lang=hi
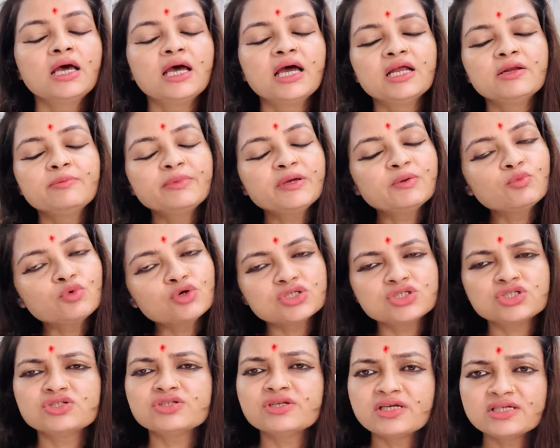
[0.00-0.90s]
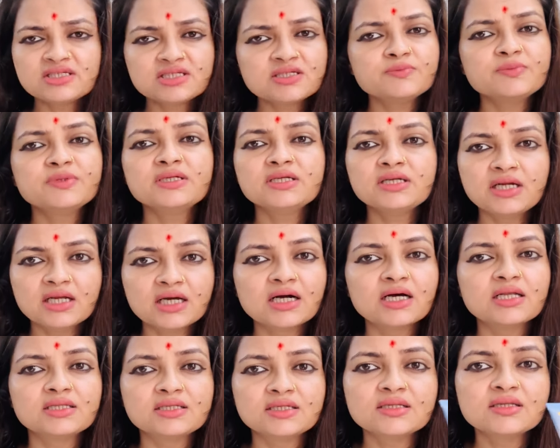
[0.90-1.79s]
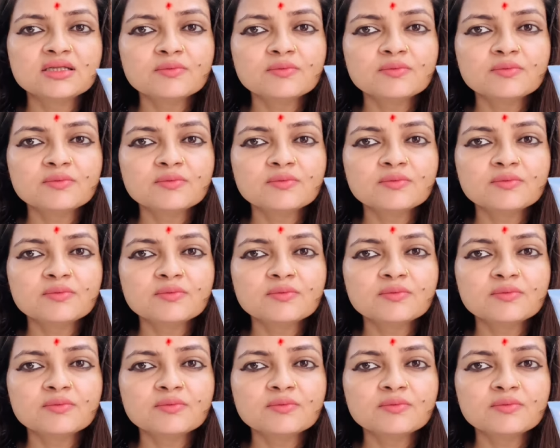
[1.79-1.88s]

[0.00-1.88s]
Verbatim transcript: एंड मैं मॉइस्चराइज़र भी नहीं लगाती